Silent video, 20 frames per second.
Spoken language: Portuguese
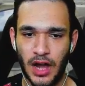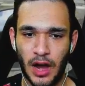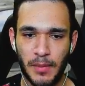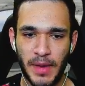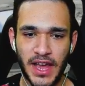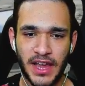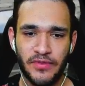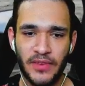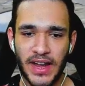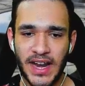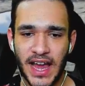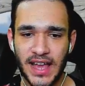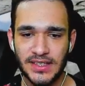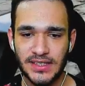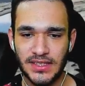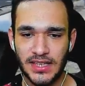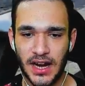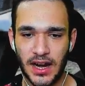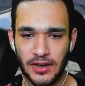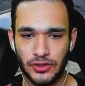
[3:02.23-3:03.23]
Calma aí que vai dar
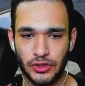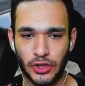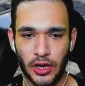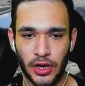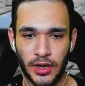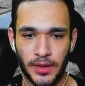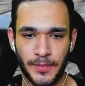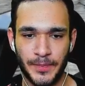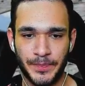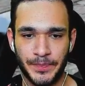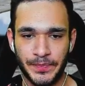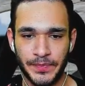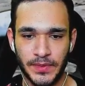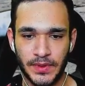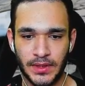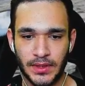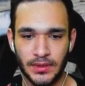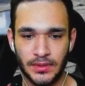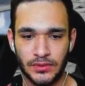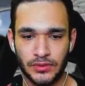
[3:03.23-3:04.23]
certo, ó.
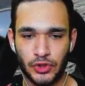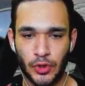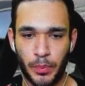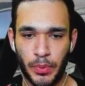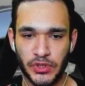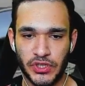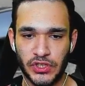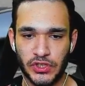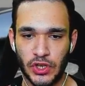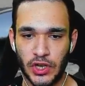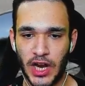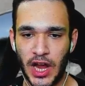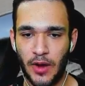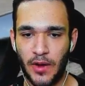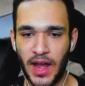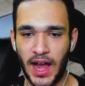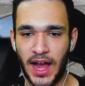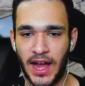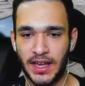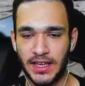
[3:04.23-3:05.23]
Deixa eu posicionar o
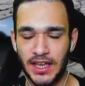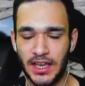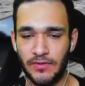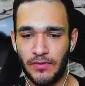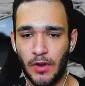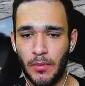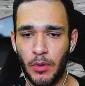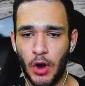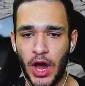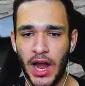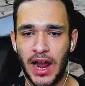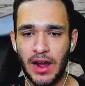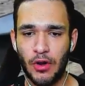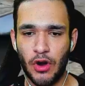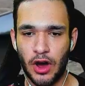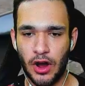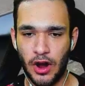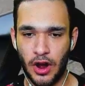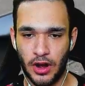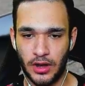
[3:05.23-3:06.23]
carro aqui. Vambora
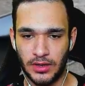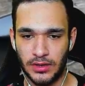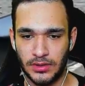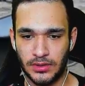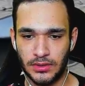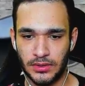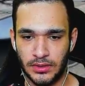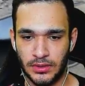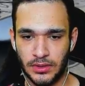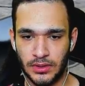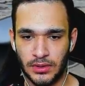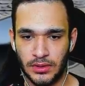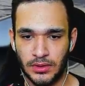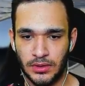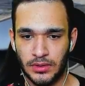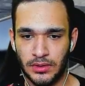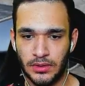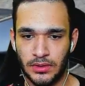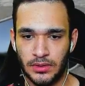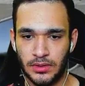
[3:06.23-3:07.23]
agora, ó.
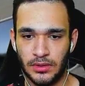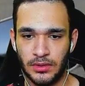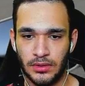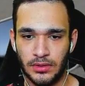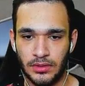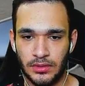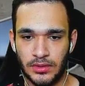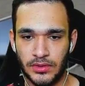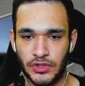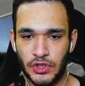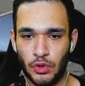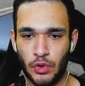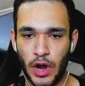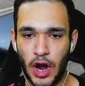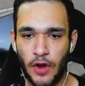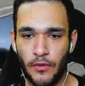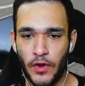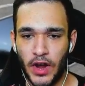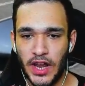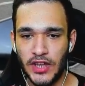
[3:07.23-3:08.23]

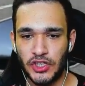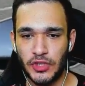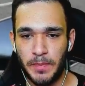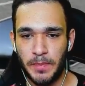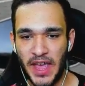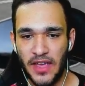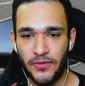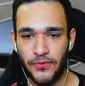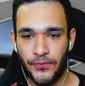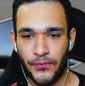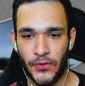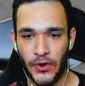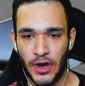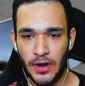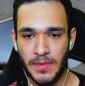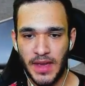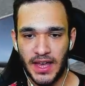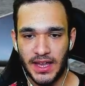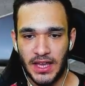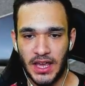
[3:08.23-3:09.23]
Segurar o volante bem
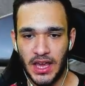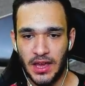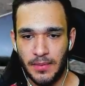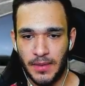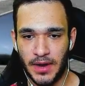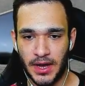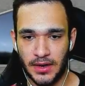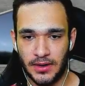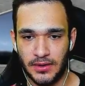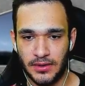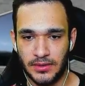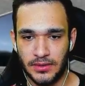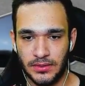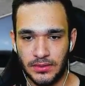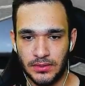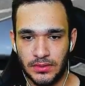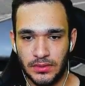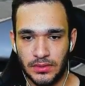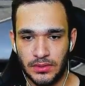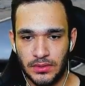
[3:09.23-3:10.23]
firme aqui,
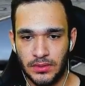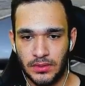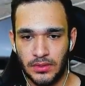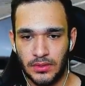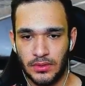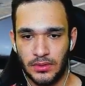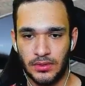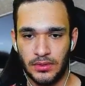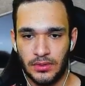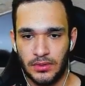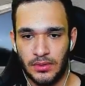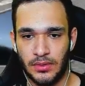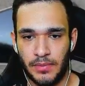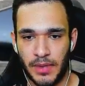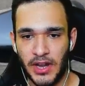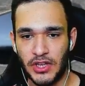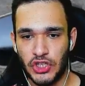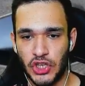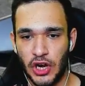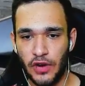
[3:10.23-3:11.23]
mano.
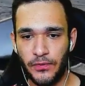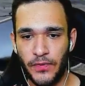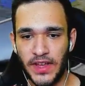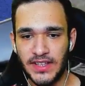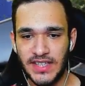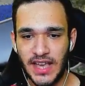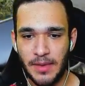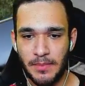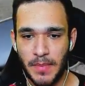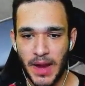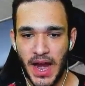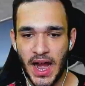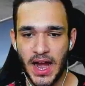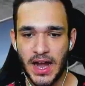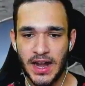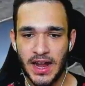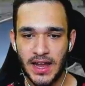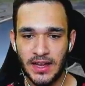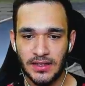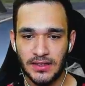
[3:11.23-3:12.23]
Pra gente não fazer
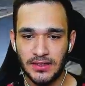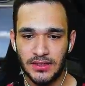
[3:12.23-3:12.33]
merda.